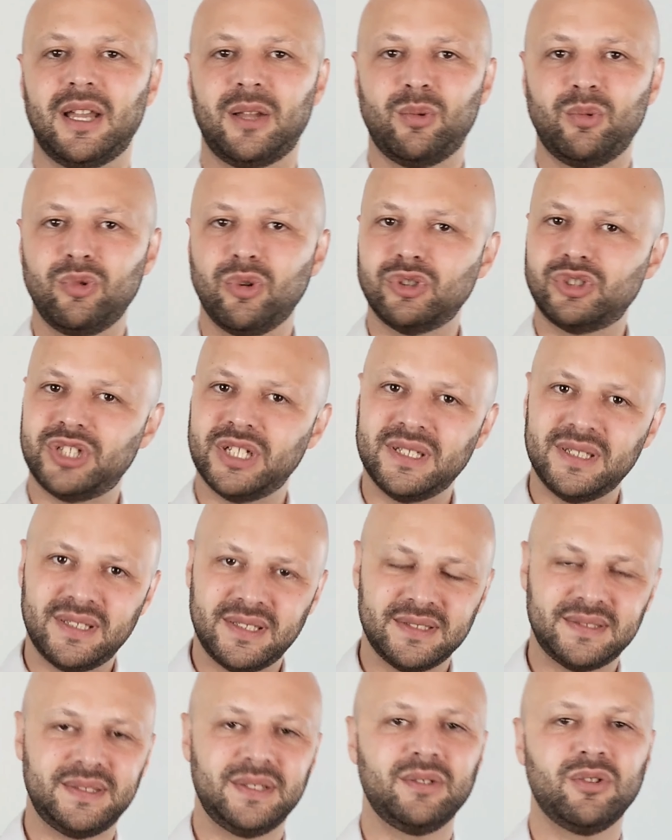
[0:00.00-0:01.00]
en un
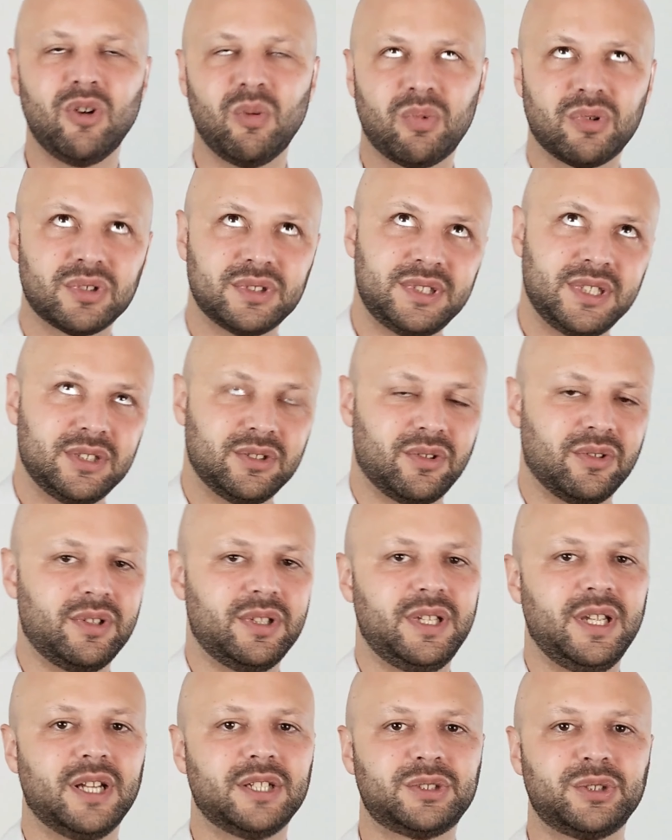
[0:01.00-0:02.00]
85%,
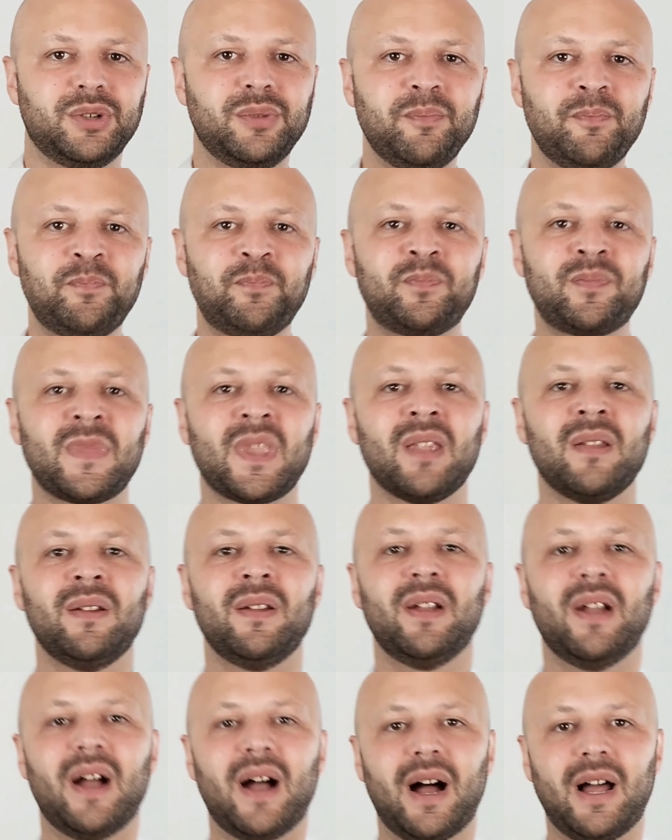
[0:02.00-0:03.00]
diría yo,
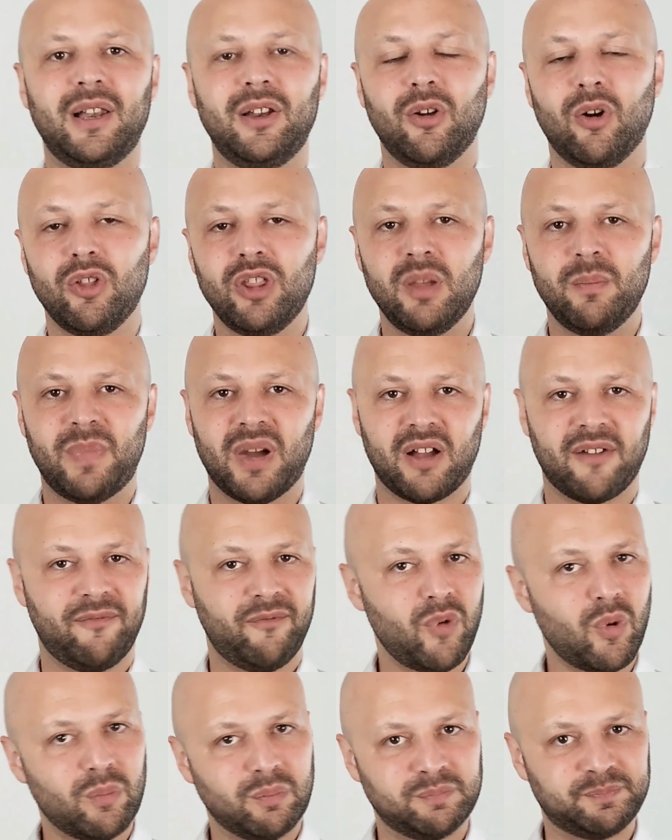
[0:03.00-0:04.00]
al eau de
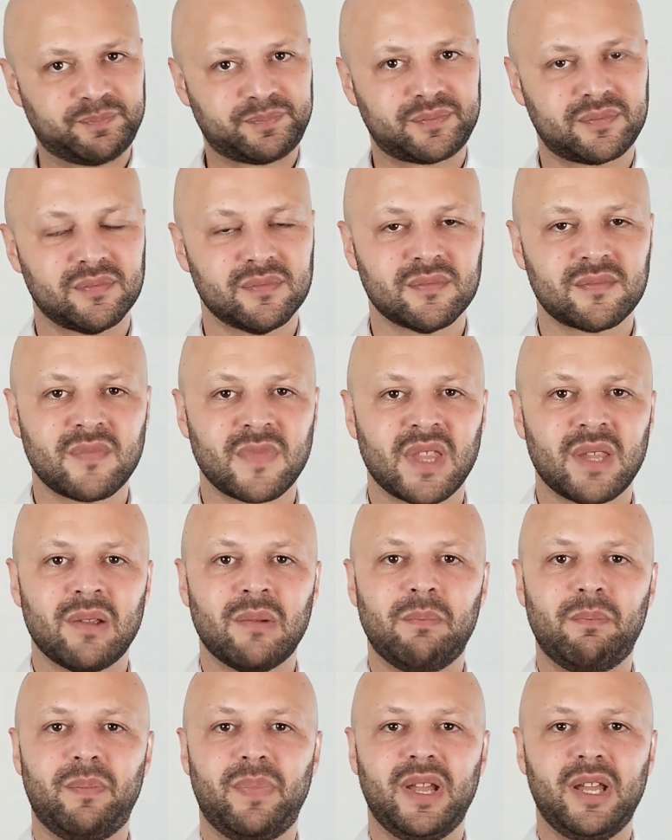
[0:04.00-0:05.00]
parfum,
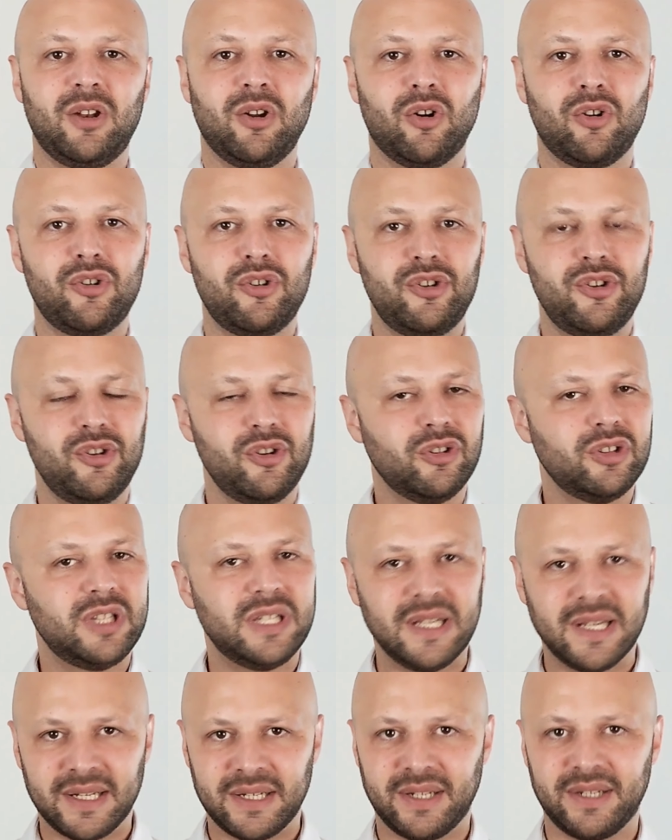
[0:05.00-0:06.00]
pero no
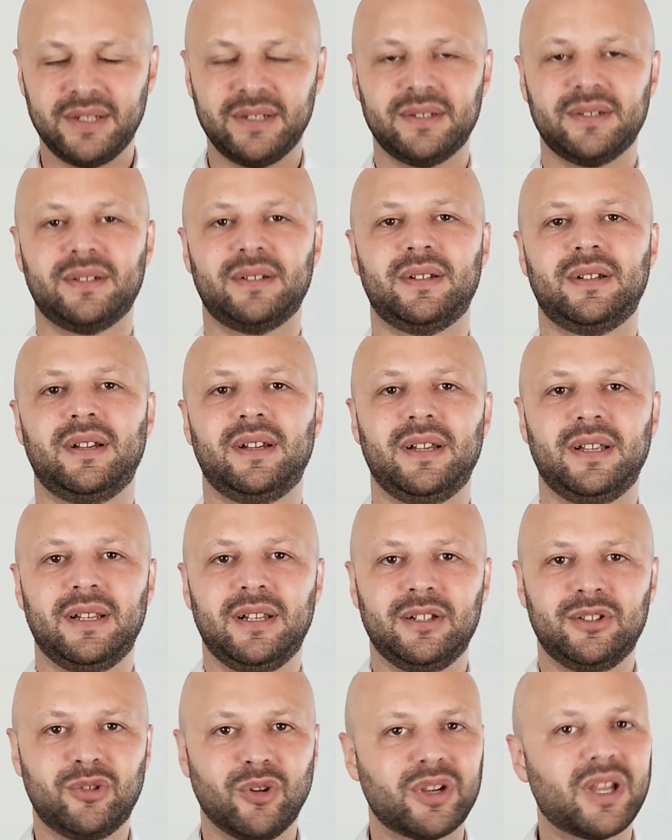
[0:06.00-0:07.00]
tiene
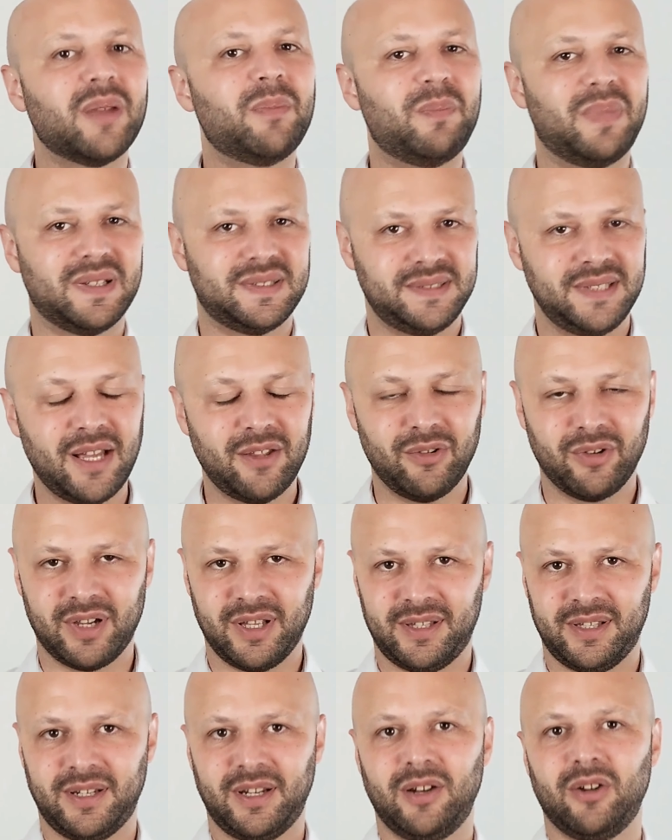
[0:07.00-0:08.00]
el toque especiado
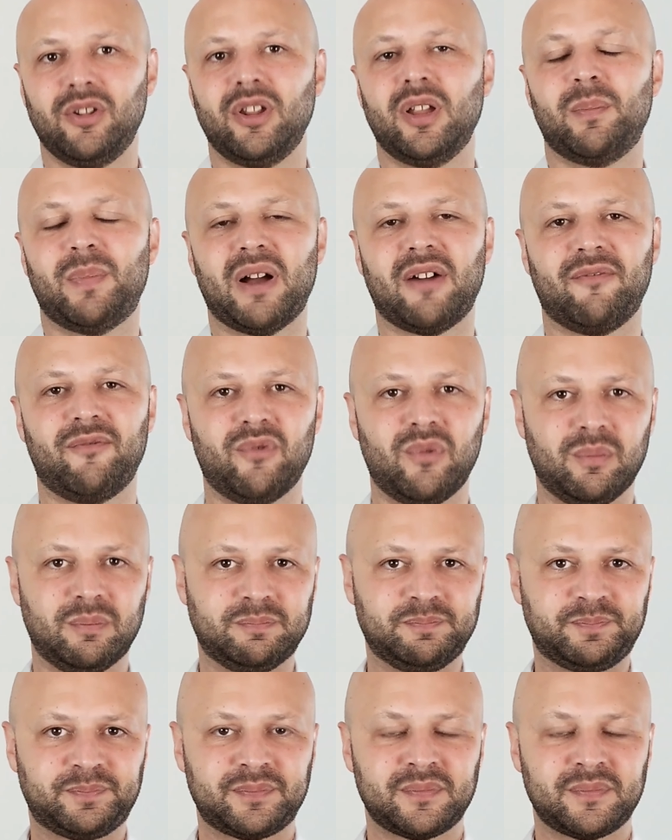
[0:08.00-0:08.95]
que tiene el eau de parfum.